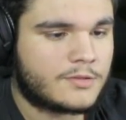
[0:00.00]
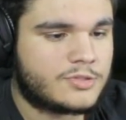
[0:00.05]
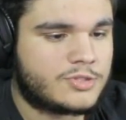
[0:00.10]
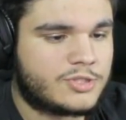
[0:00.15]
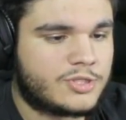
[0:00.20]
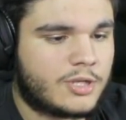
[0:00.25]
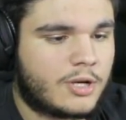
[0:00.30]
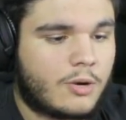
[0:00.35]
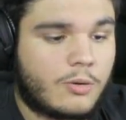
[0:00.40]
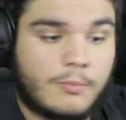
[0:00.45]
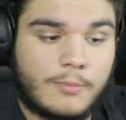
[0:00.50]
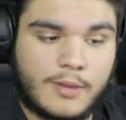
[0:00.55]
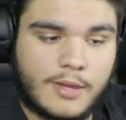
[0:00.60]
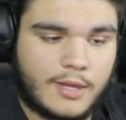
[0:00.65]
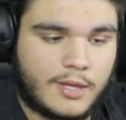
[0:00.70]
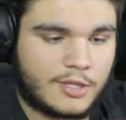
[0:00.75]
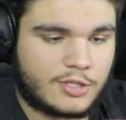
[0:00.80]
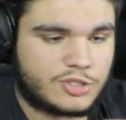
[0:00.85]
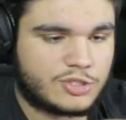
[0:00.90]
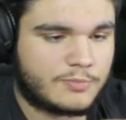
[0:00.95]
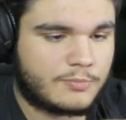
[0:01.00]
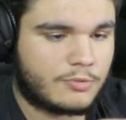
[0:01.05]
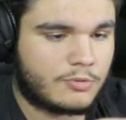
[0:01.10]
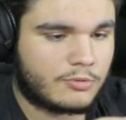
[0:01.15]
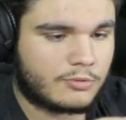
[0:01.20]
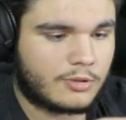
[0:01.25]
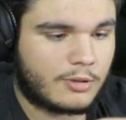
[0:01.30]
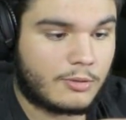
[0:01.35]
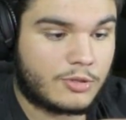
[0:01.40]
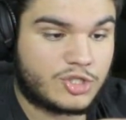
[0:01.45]
Geralmente,
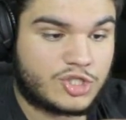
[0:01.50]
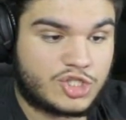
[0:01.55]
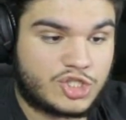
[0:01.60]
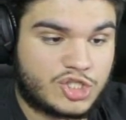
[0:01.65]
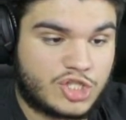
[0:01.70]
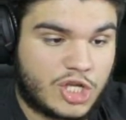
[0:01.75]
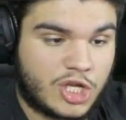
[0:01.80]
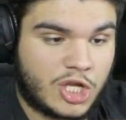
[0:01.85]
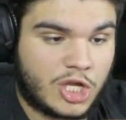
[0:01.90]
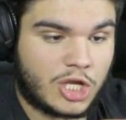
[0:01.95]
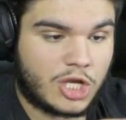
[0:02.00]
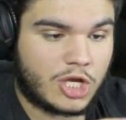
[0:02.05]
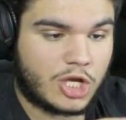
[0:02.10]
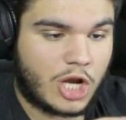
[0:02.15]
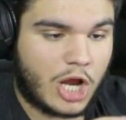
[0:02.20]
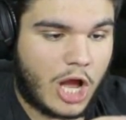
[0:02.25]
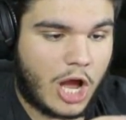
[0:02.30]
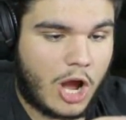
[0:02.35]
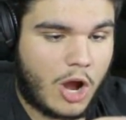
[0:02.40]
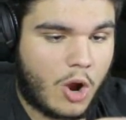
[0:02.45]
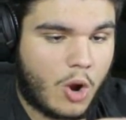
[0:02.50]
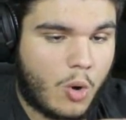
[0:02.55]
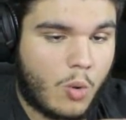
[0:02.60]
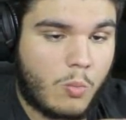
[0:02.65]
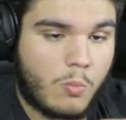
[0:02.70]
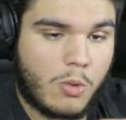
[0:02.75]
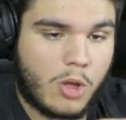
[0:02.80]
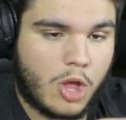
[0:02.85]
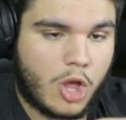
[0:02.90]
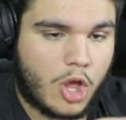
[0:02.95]
bom não trai.
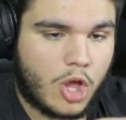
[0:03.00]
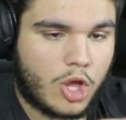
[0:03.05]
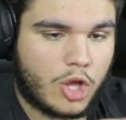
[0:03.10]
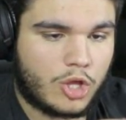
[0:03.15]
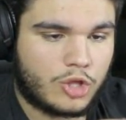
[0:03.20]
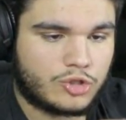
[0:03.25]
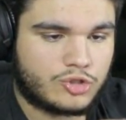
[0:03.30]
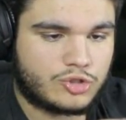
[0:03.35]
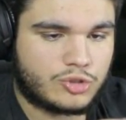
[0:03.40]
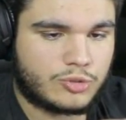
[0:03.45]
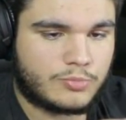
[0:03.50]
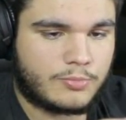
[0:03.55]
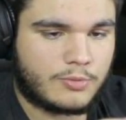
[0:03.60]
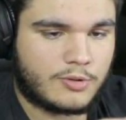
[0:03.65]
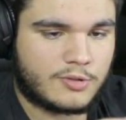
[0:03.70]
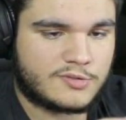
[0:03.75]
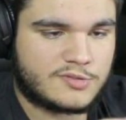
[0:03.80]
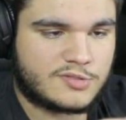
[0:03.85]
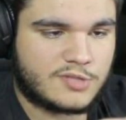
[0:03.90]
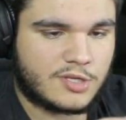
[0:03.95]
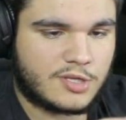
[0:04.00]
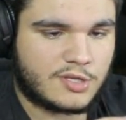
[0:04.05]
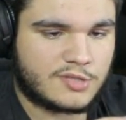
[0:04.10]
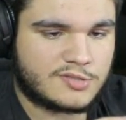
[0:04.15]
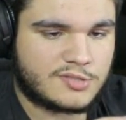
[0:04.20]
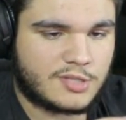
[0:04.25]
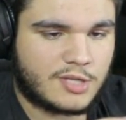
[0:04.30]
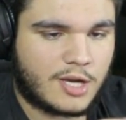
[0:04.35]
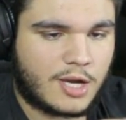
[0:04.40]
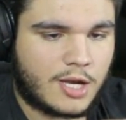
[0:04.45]
Geralmente. Pode ser que
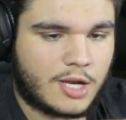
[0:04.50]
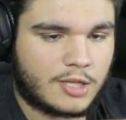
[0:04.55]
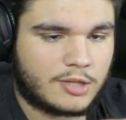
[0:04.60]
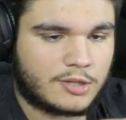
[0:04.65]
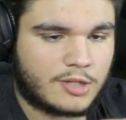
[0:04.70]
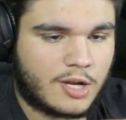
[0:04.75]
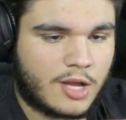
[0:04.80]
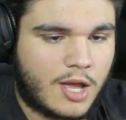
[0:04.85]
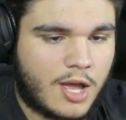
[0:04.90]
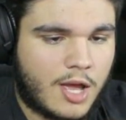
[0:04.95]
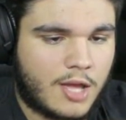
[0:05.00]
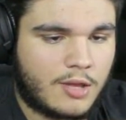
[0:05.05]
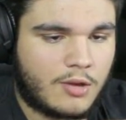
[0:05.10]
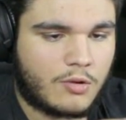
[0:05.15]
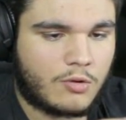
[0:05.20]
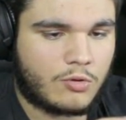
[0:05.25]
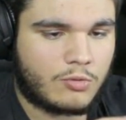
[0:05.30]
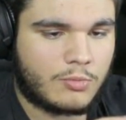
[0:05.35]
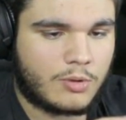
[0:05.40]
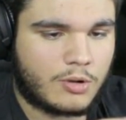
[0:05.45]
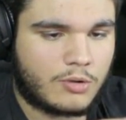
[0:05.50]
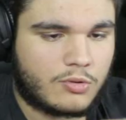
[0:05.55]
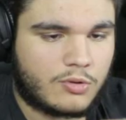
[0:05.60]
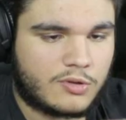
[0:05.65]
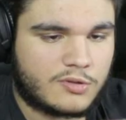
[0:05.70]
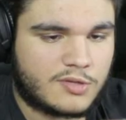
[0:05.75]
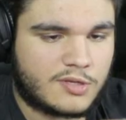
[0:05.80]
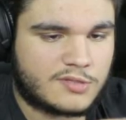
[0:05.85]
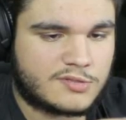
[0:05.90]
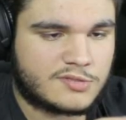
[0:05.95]
esse cara traia alguma
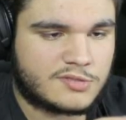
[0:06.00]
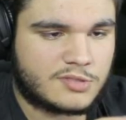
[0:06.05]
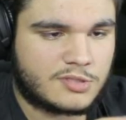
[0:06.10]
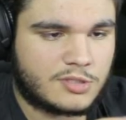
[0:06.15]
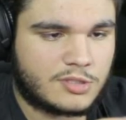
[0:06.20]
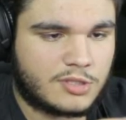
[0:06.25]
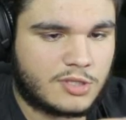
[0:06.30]
coisa assim.